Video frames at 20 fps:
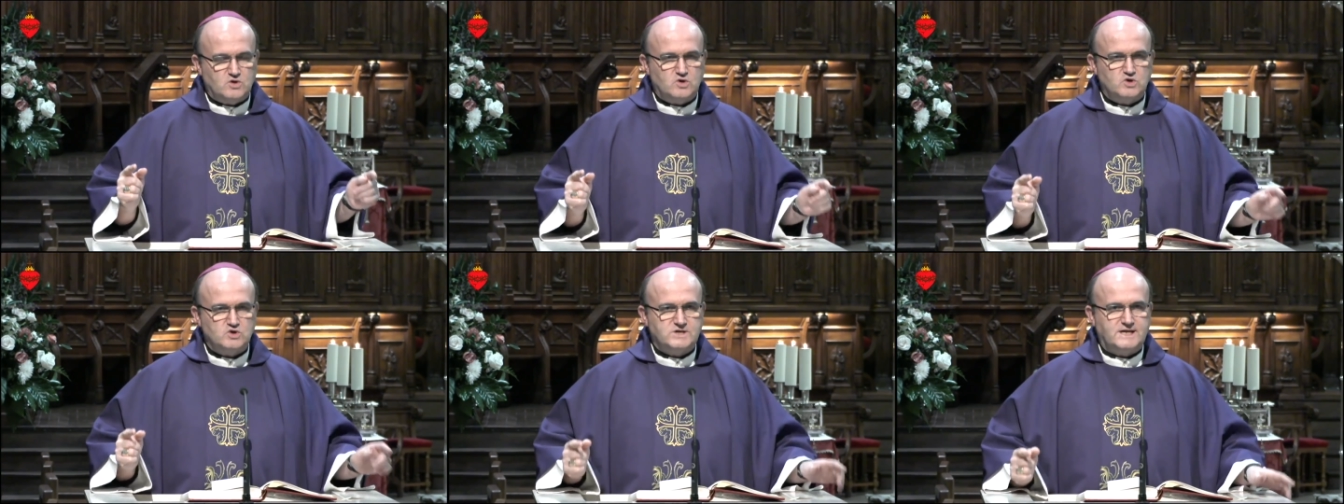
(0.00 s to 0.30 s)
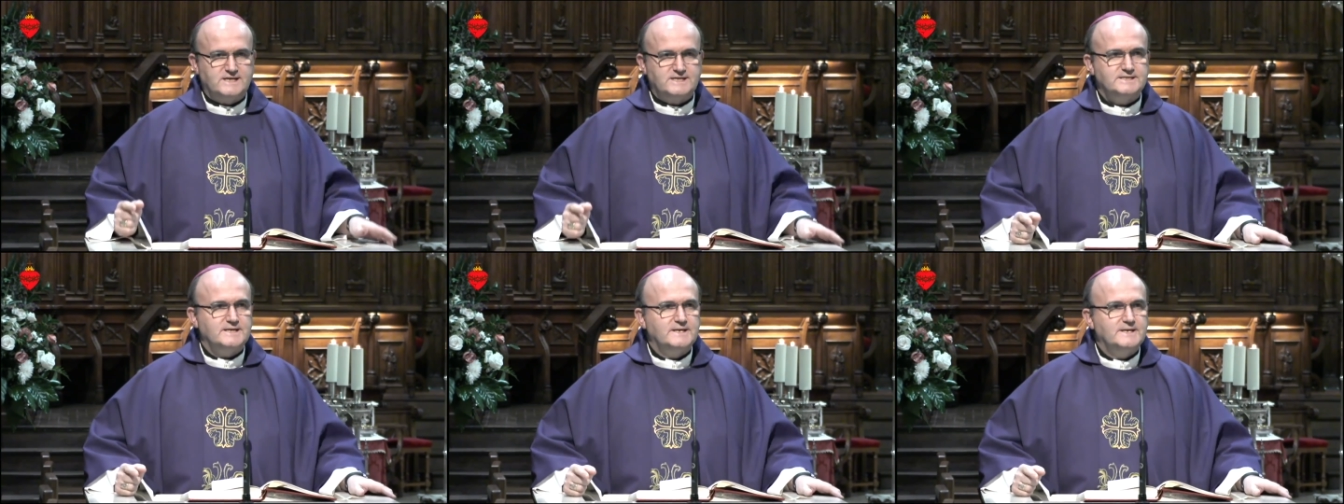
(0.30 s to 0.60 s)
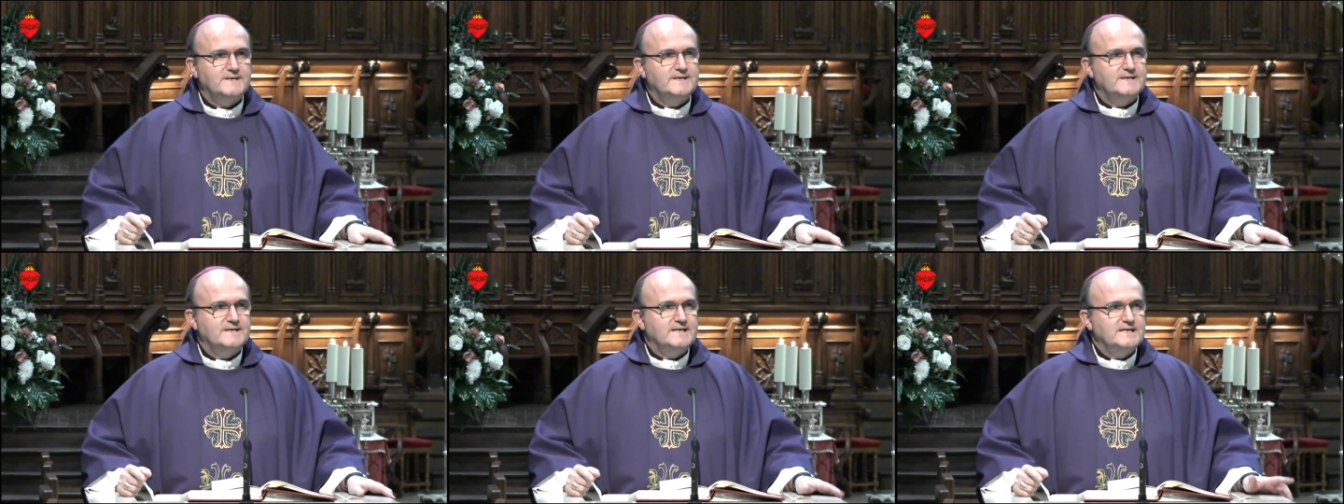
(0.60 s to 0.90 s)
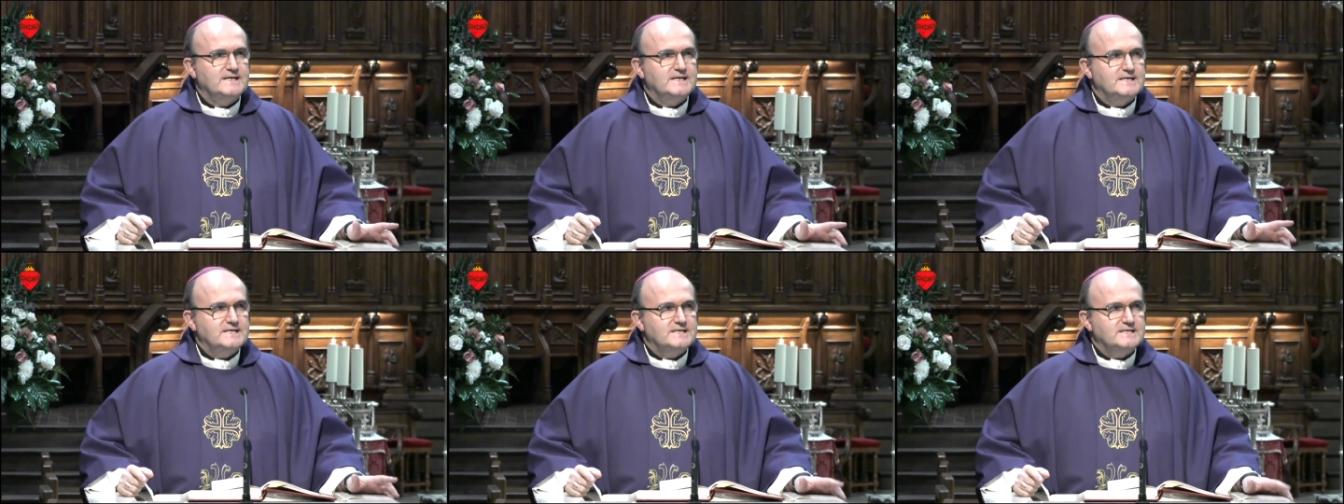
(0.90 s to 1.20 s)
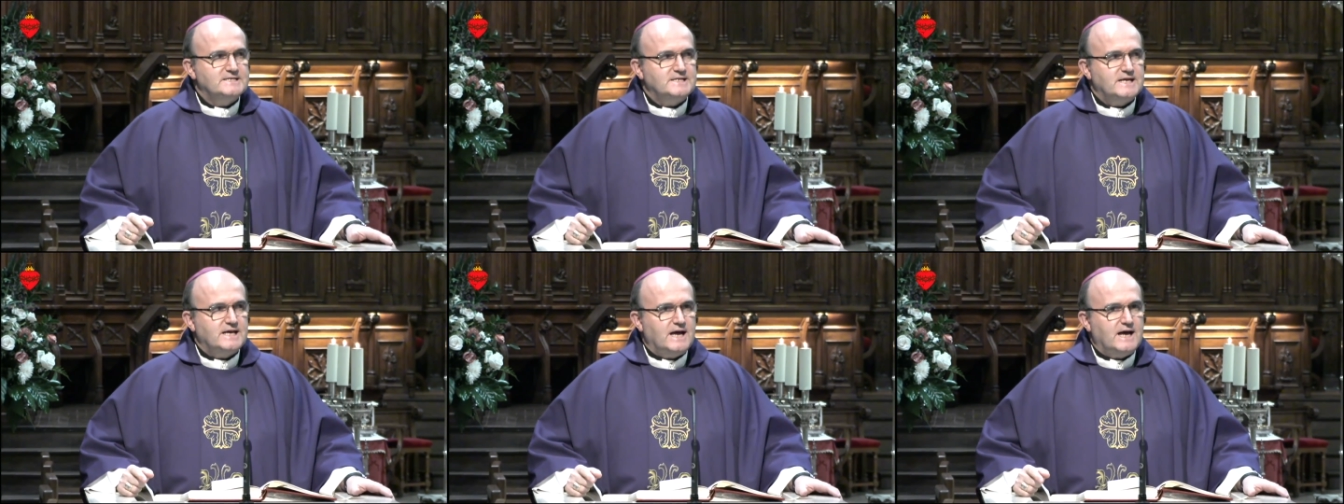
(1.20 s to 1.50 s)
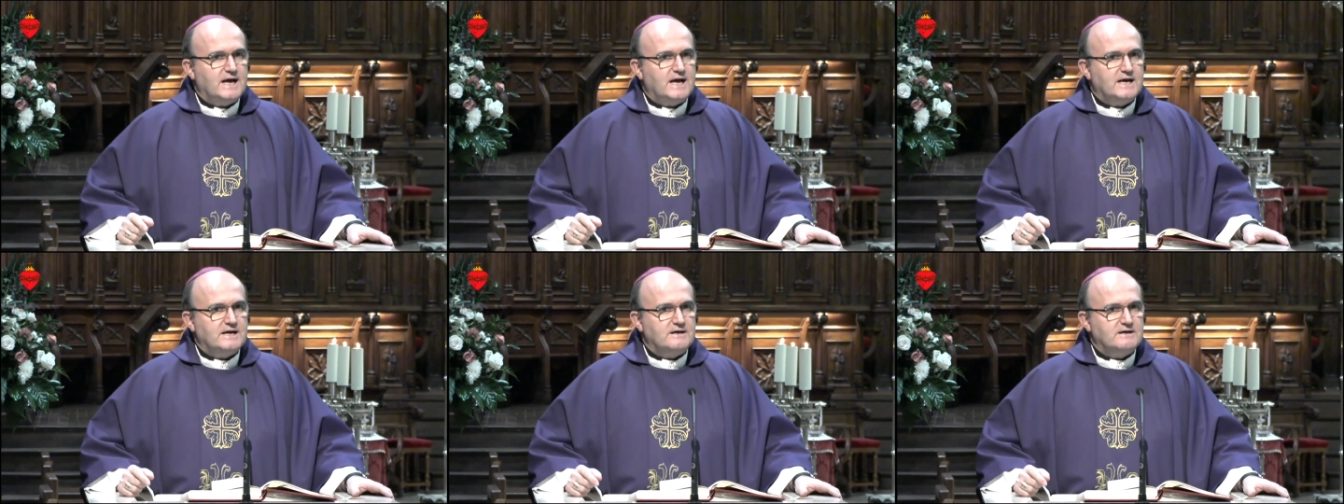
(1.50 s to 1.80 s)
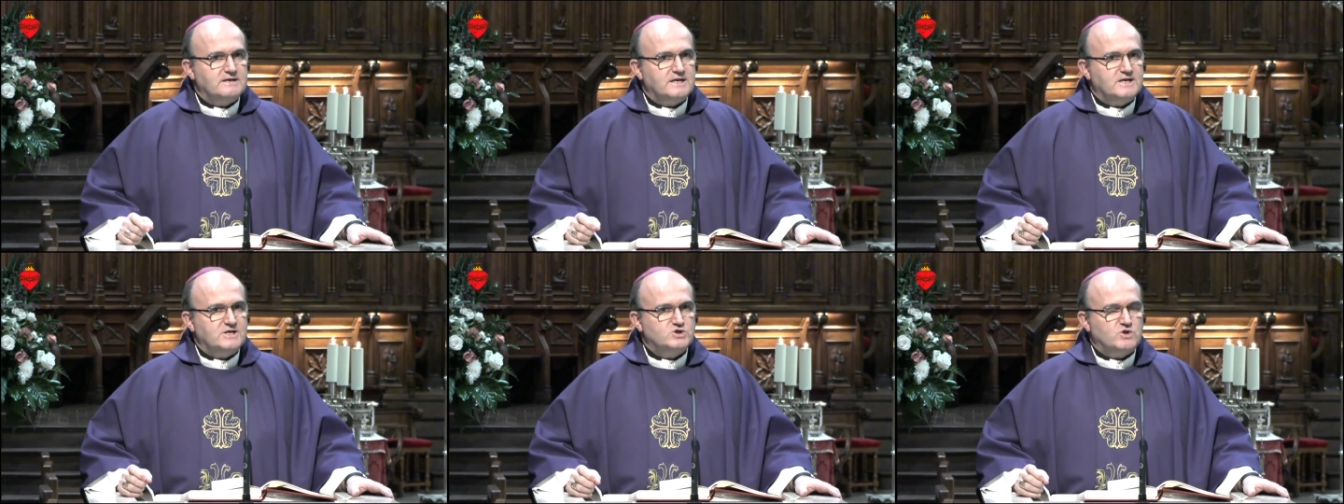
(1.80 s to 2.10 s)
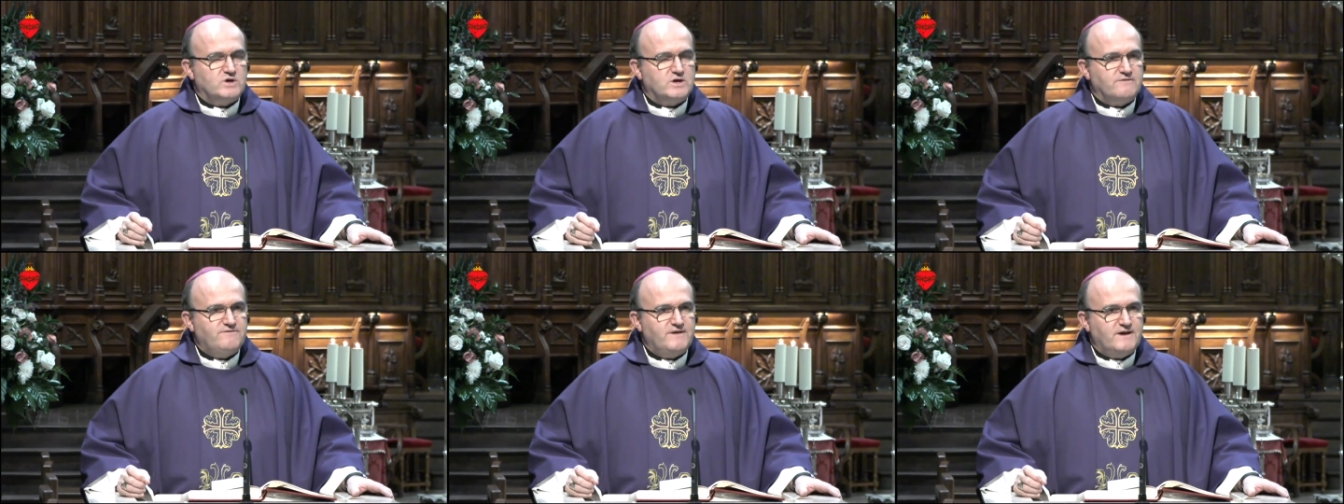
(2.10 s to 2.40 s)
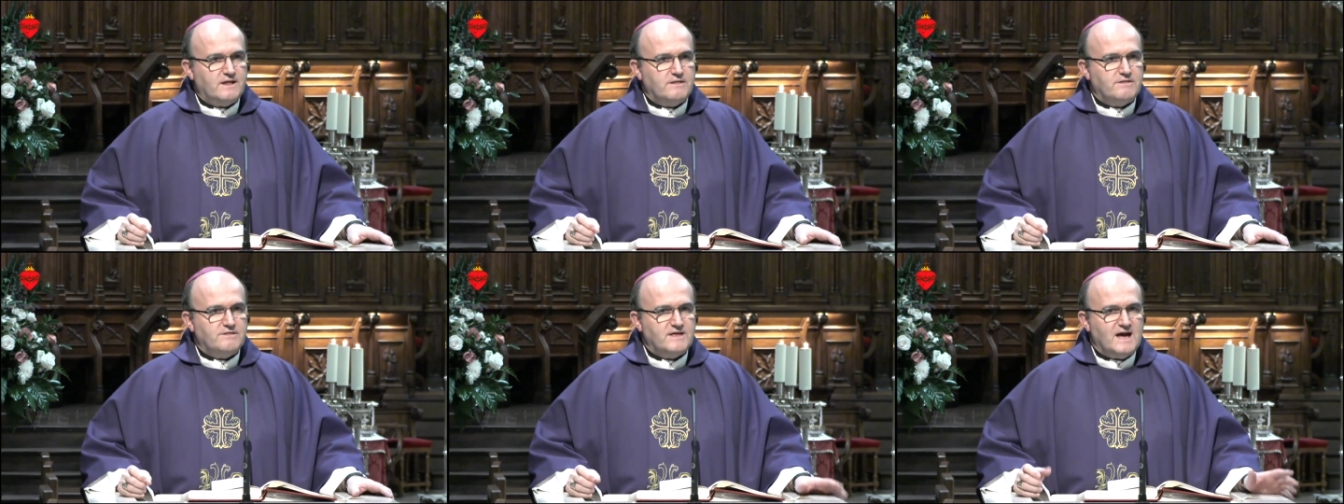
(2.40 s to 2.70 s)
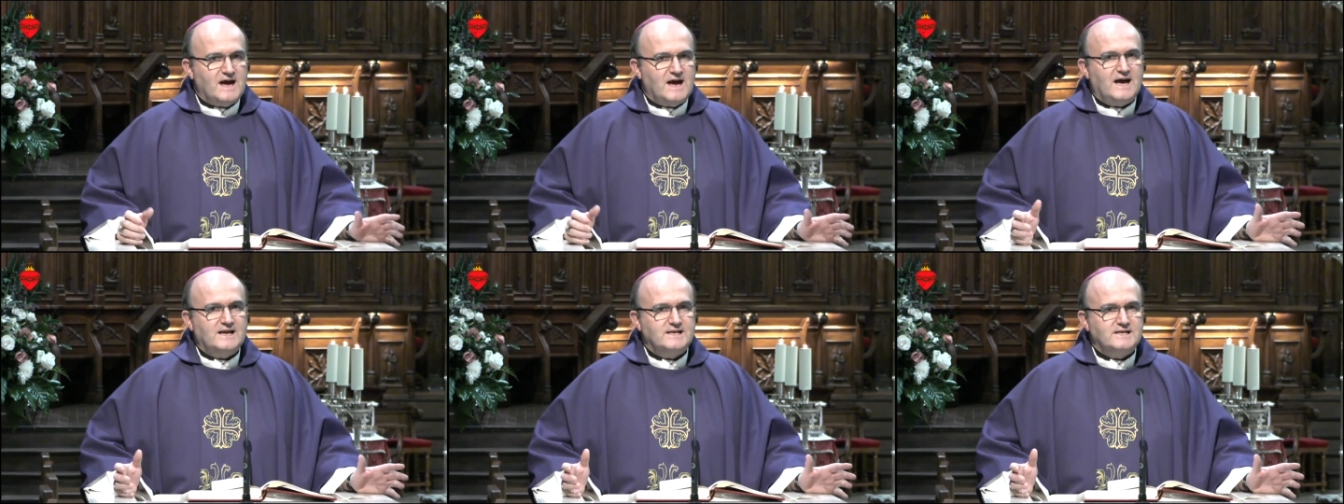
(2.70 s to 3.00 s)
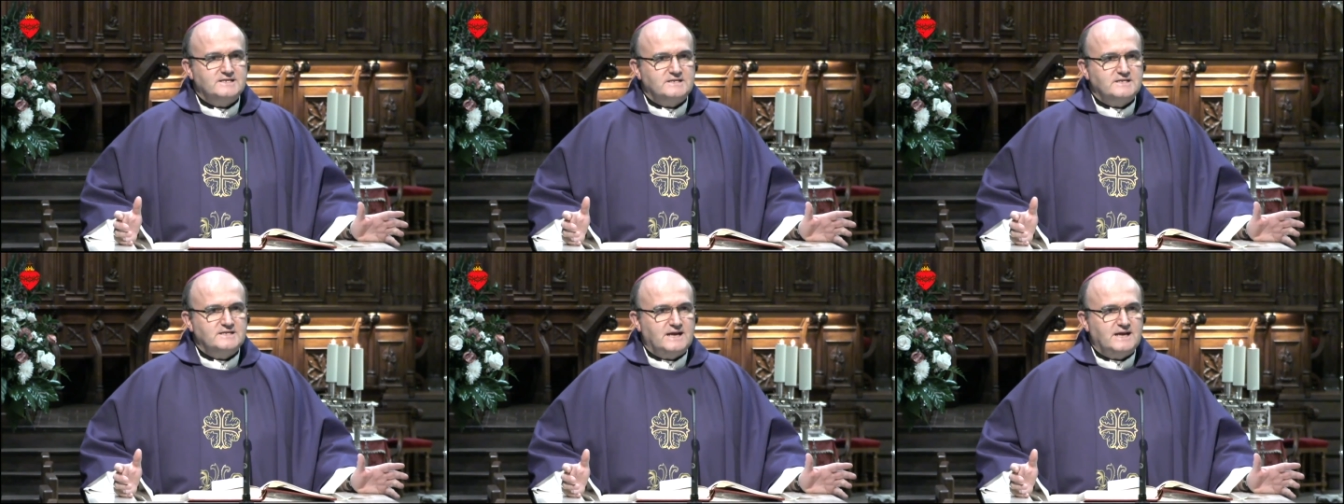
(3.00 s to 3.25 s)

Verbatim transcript: cosas, se ha hecho referencia al